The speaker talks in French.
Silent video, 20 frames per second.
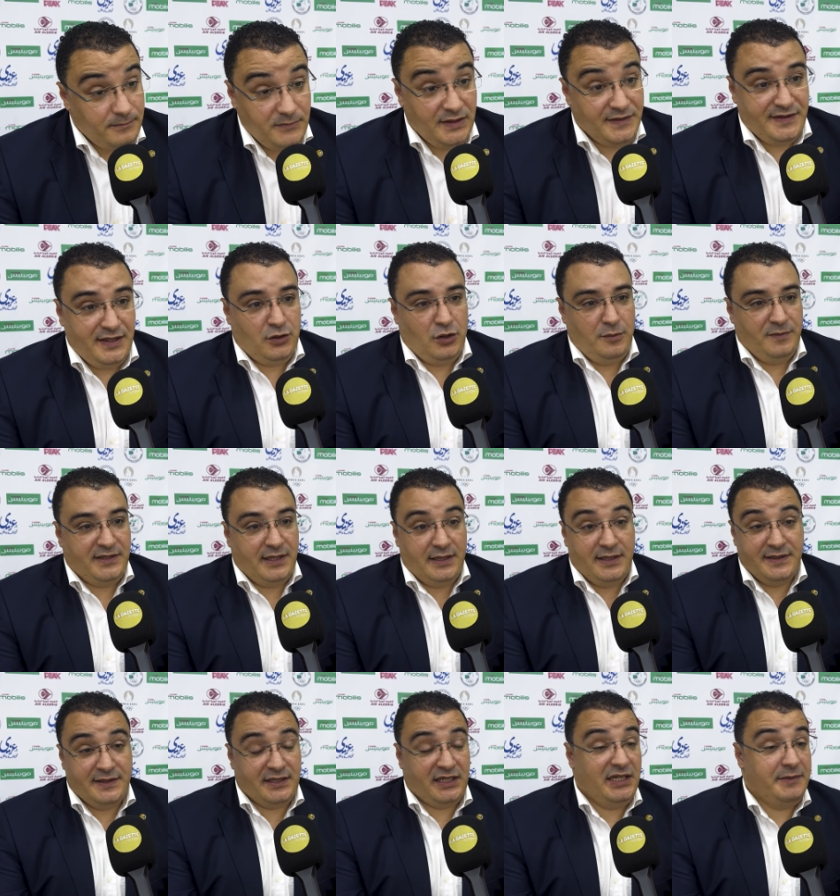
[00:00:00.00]
C'est comme ça.
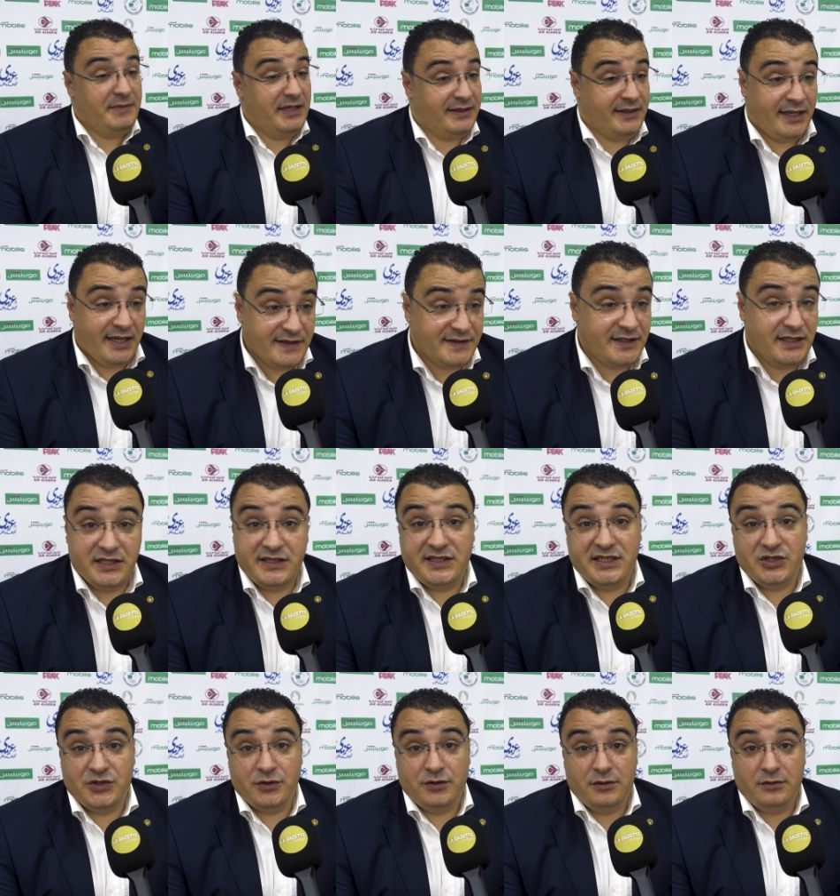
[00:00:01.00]
L'escrime est très
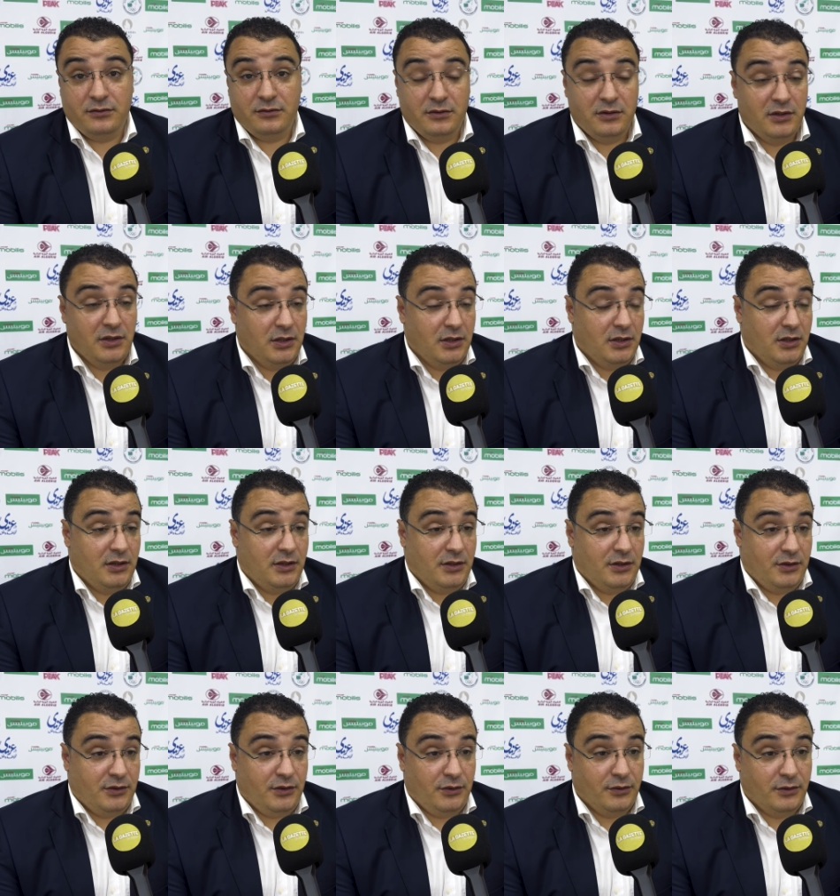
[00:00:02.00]
exigeant.
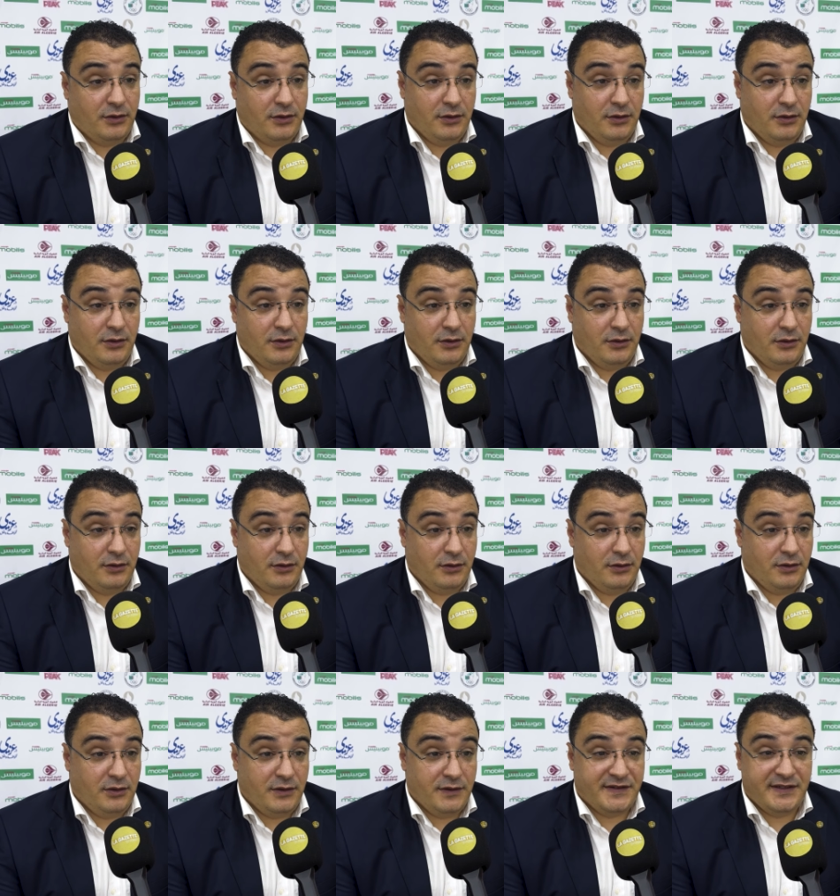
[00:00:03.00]
Donc
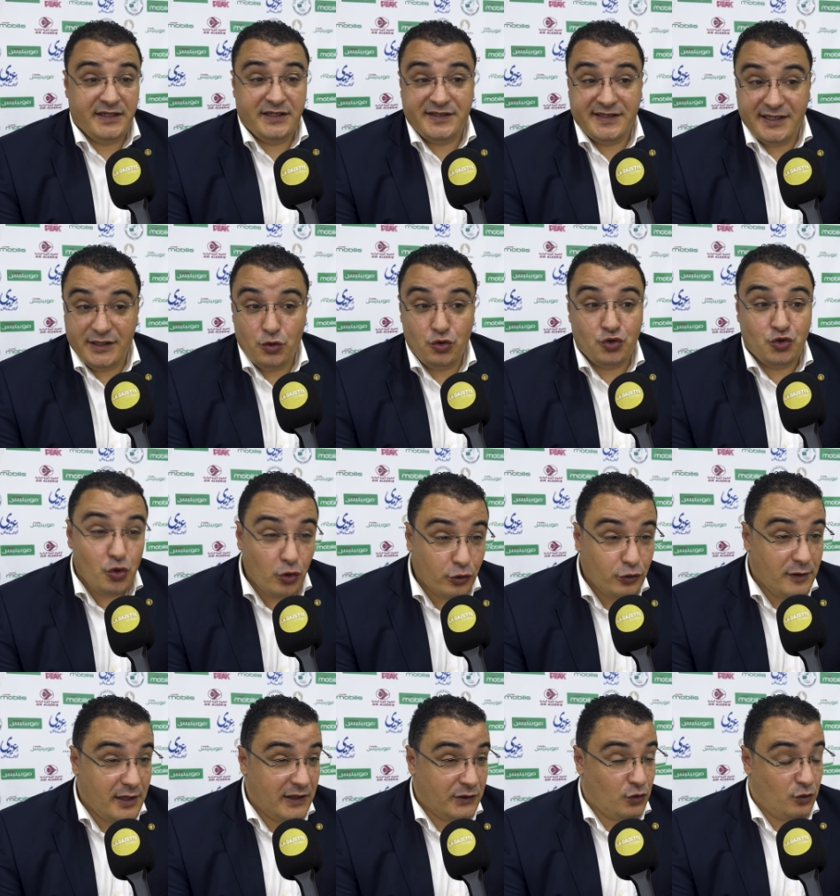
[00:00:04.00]
euh, c'est, le jour
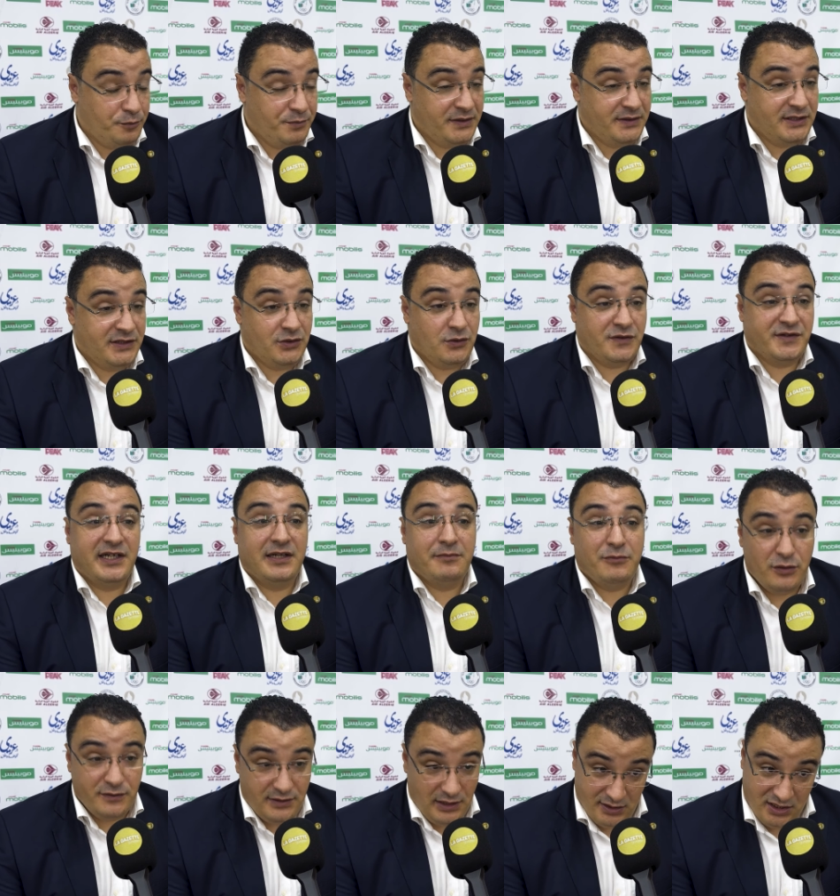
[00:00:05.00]
de la compétition, c'est le
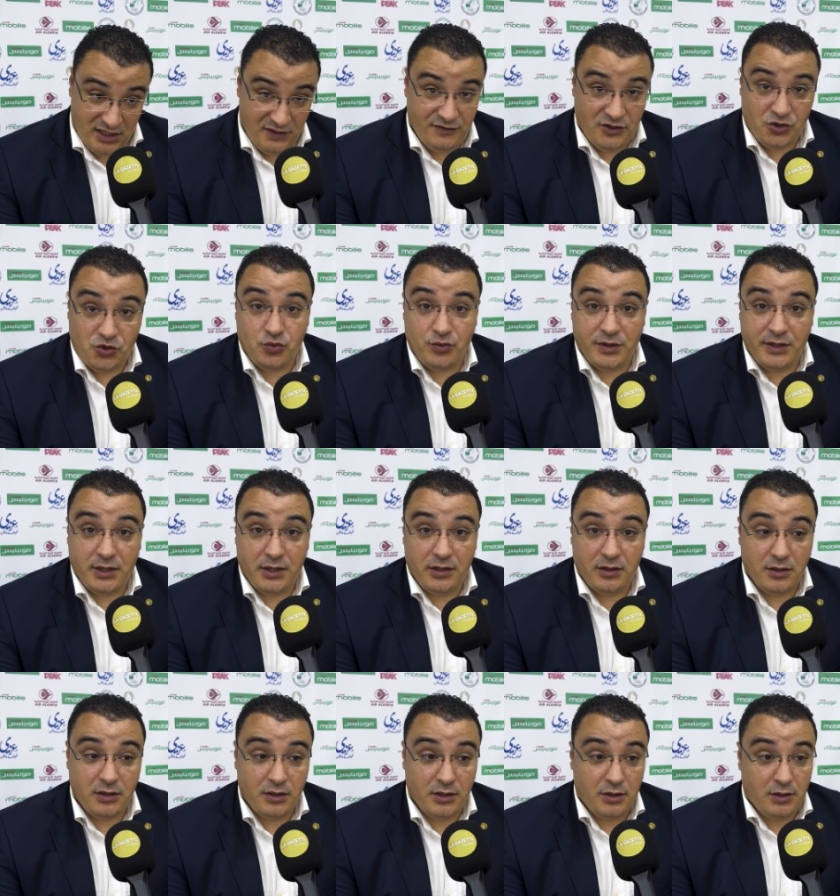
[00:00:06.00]
mental qui va jouer.
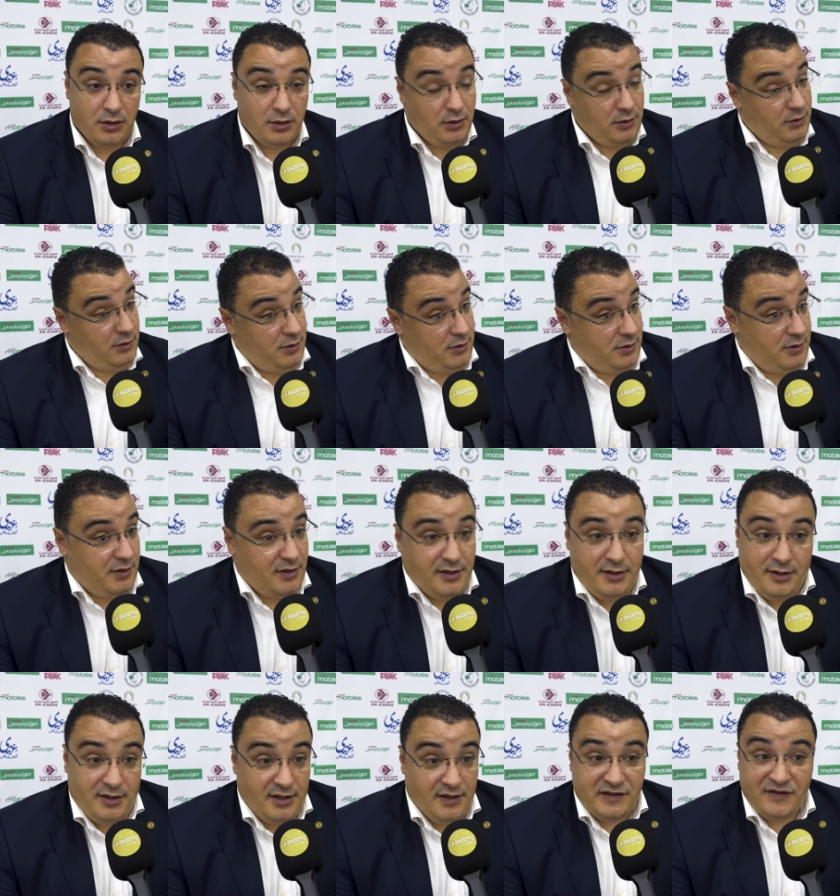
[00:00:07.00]
Euh,
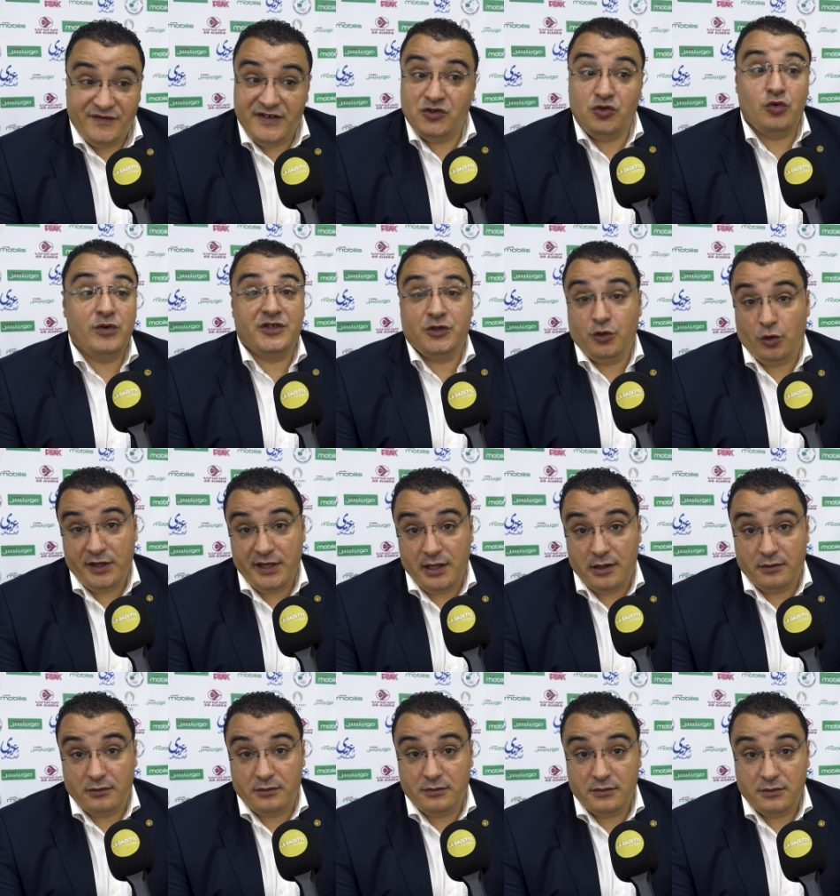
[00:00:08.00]
ça va jouer sur
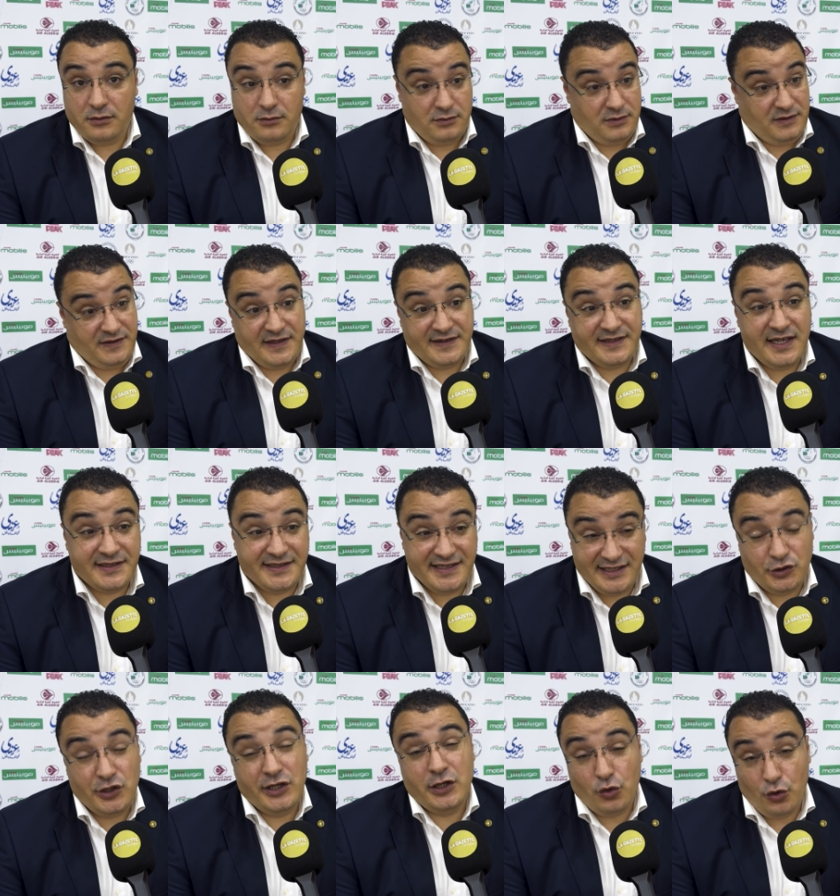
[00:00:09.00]
rien. Ça, ça
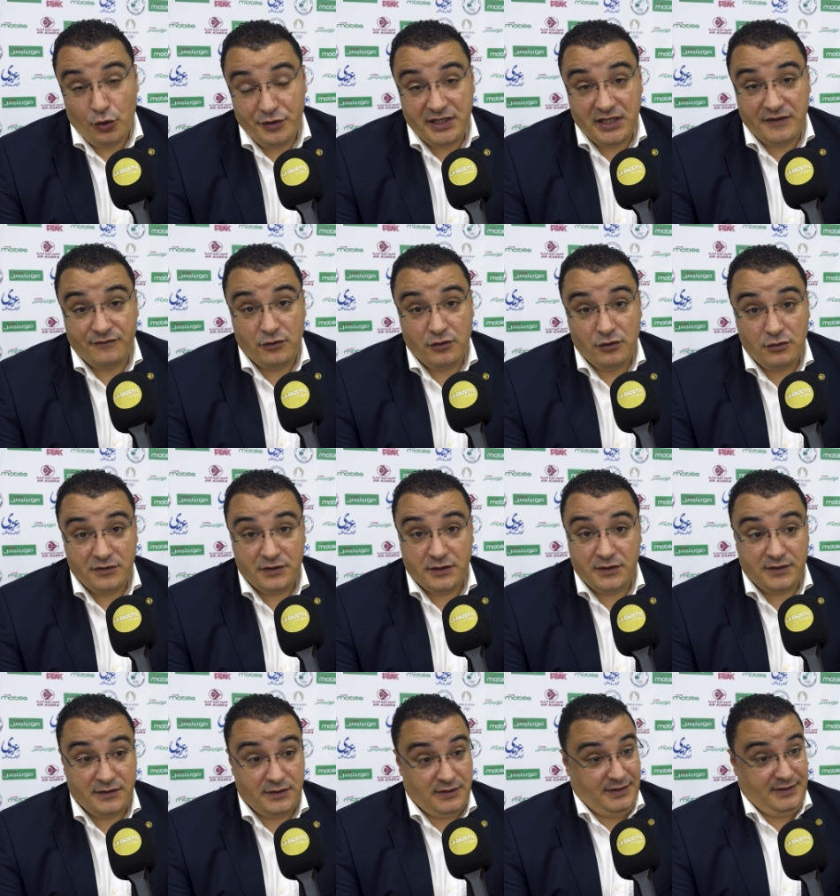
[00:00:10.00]
c'est, le haut niveau.
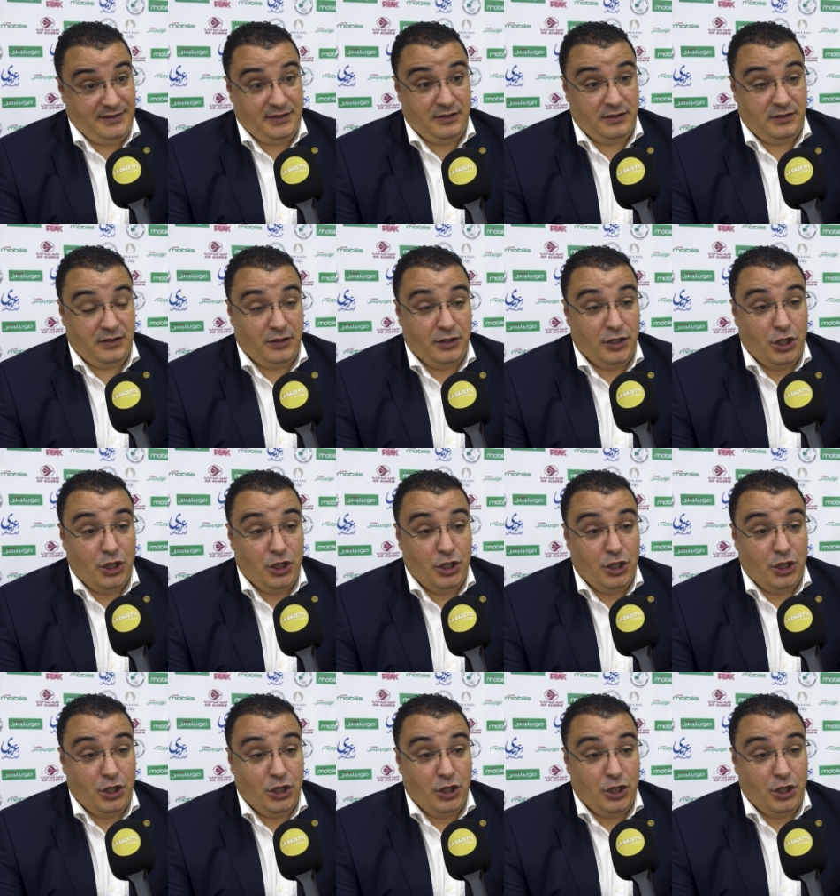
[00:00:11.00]
Euh,